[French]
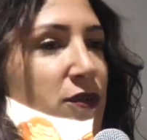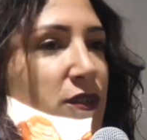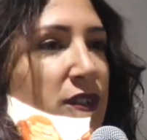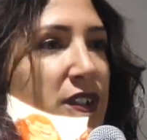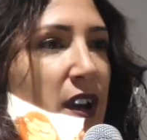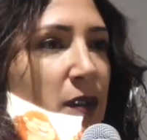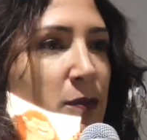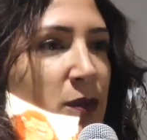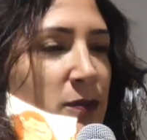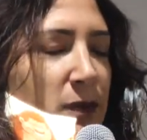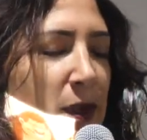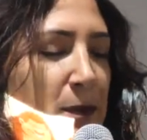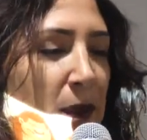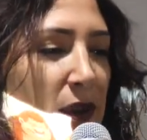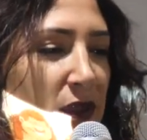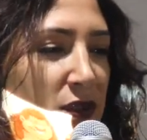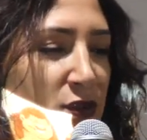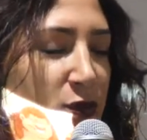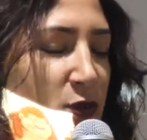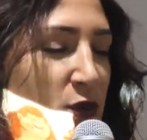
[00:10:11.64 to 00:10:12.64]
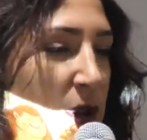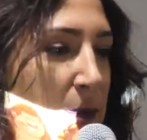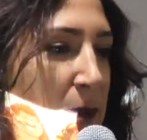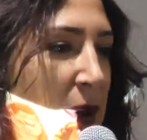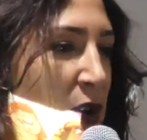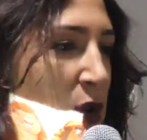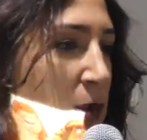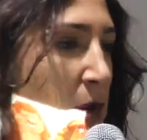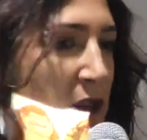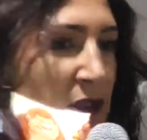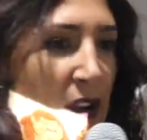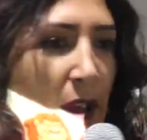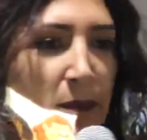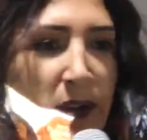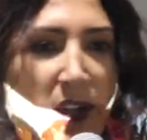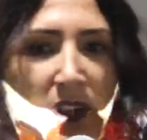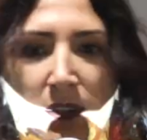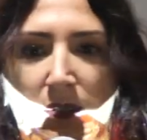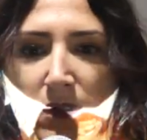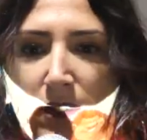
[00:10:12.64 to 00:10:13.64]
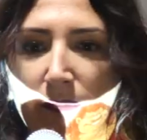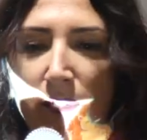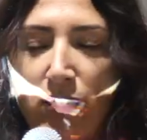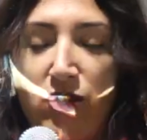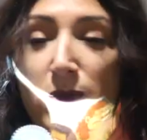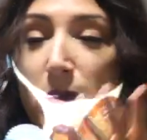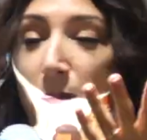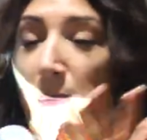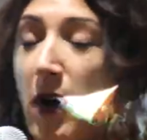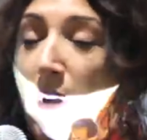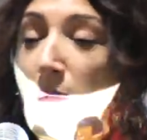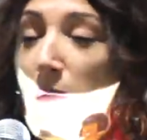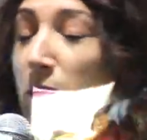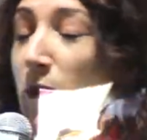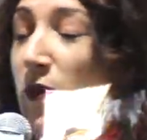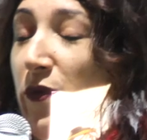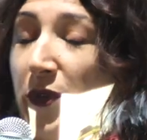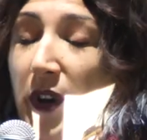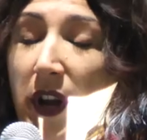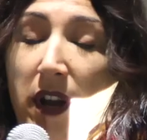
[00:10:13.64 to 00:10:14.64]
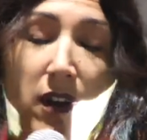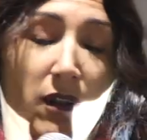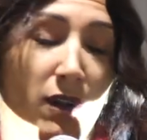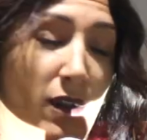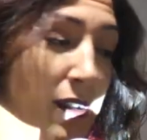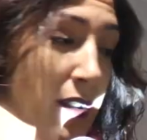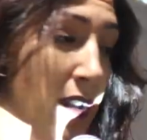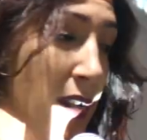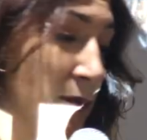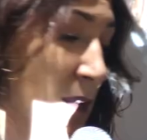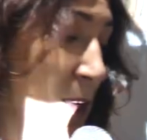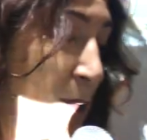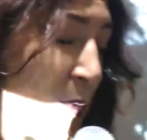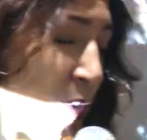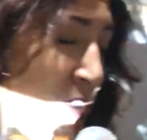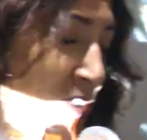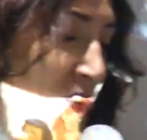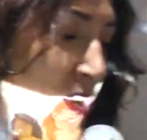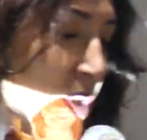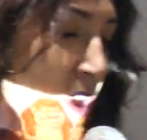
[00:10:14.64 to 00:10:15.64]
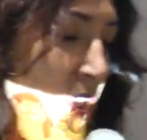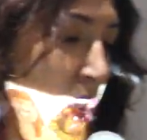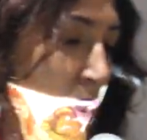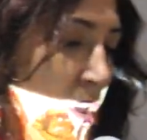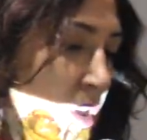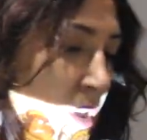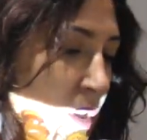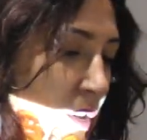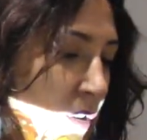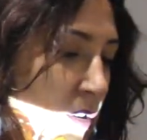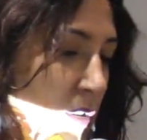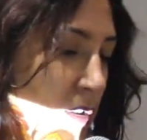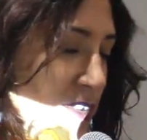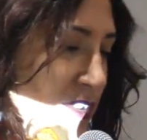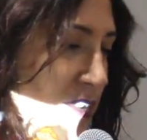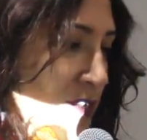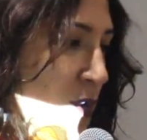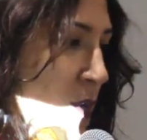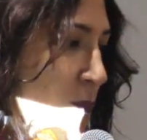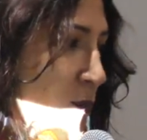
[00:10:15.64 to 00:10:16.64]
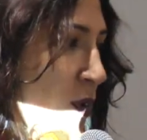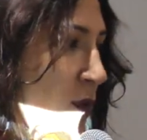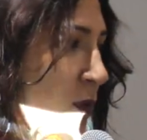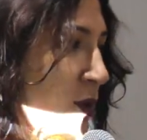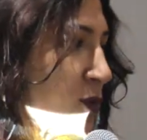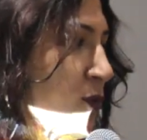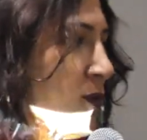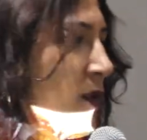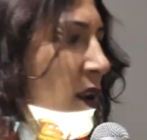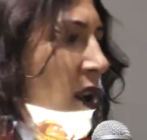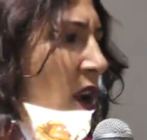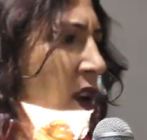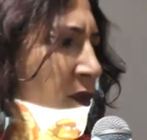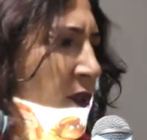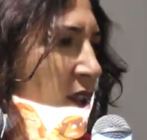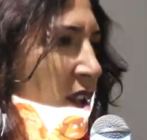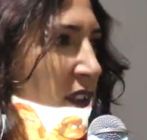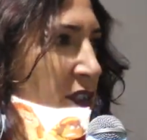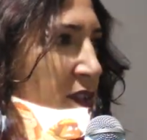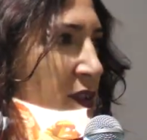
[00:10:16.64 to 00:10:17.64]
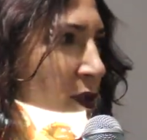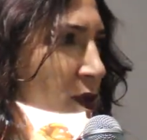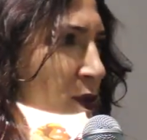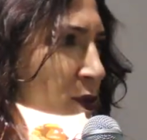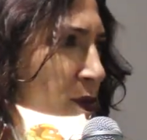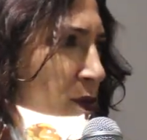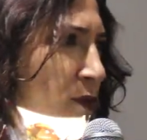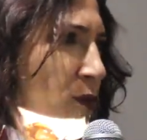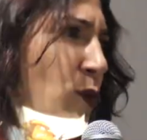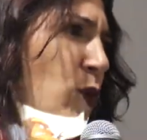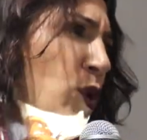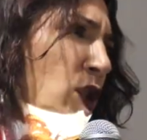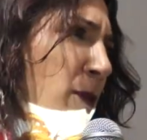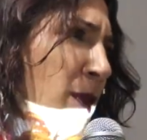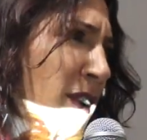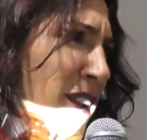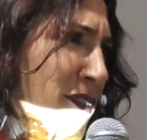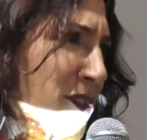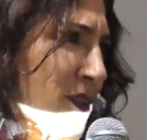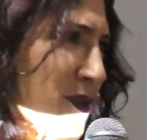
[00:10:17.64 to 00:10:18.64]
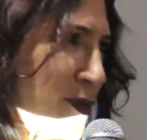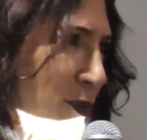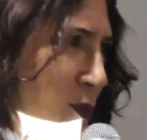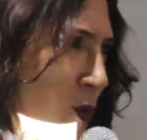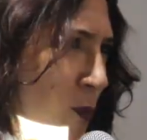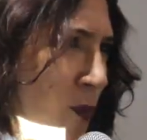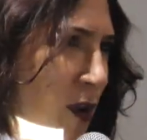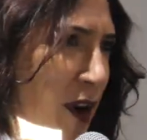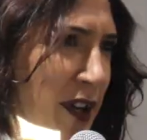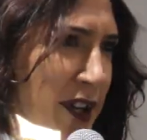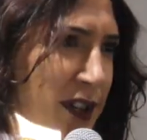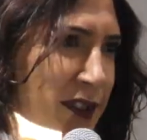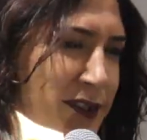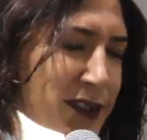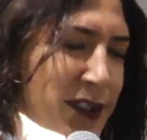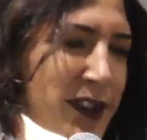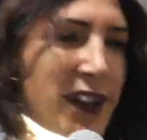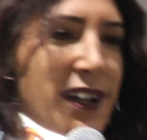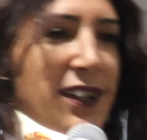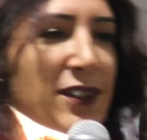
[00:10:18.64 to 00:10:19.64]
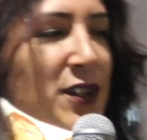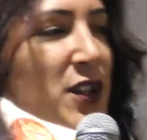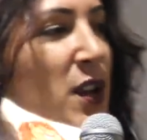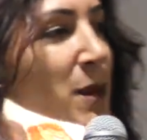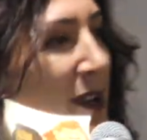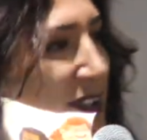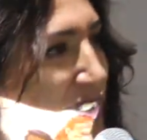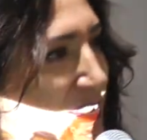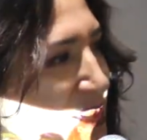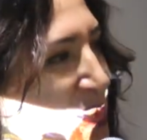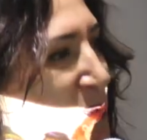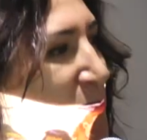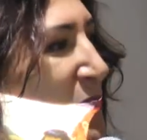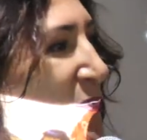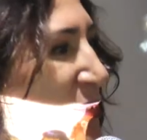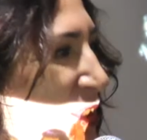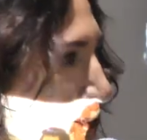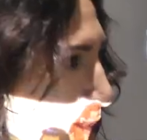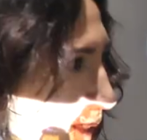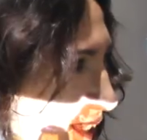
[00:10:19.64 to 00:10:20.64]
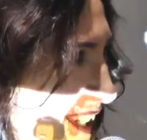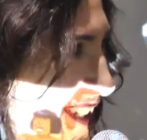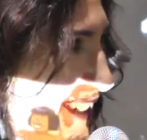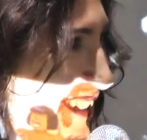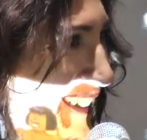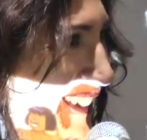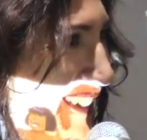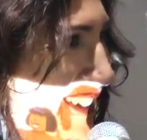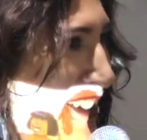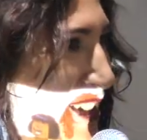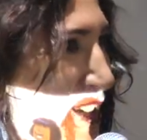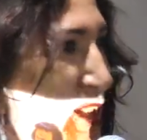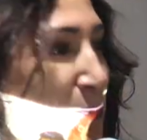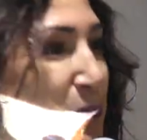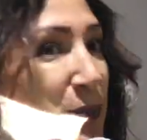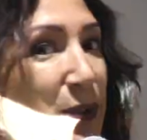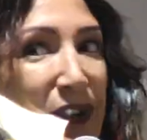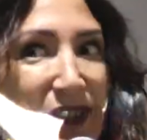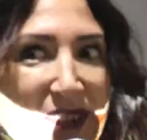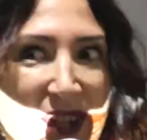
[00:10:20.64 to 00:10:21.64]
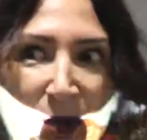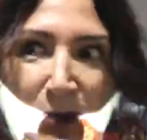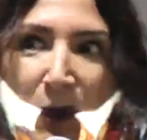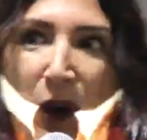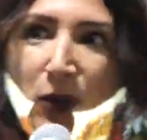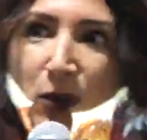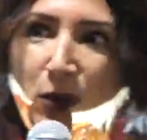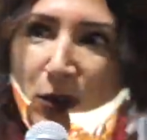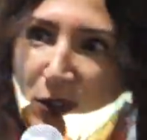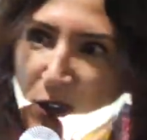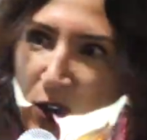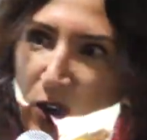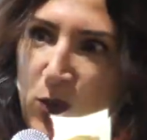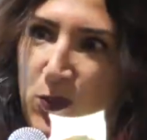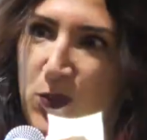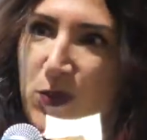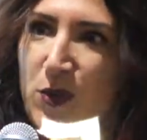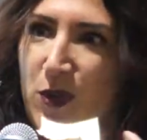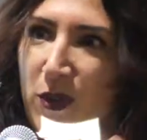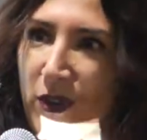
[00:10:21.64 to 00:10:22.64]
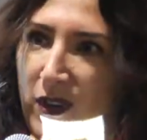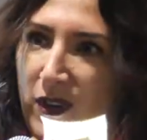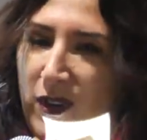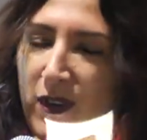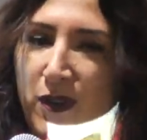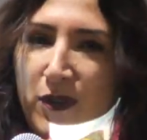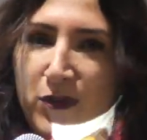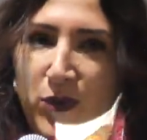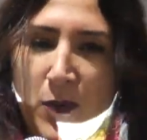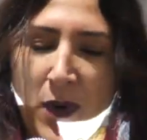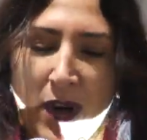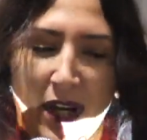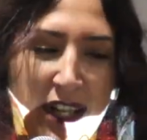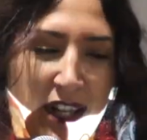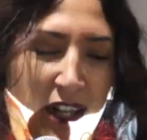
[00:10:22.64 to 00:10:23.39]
j'étais en mode, mais je voulais pas que ma famille, enfin, je dis mes parents, mais mon frère, mes proches, euh, j'étais un peu en mode, oulala, elle fait de la science, nous on connaît pas la science, on comprend rien. Non, non, mais attendez, je peux vous expliquer. Je peux essayer de prendre le temps pour euh, vous parler.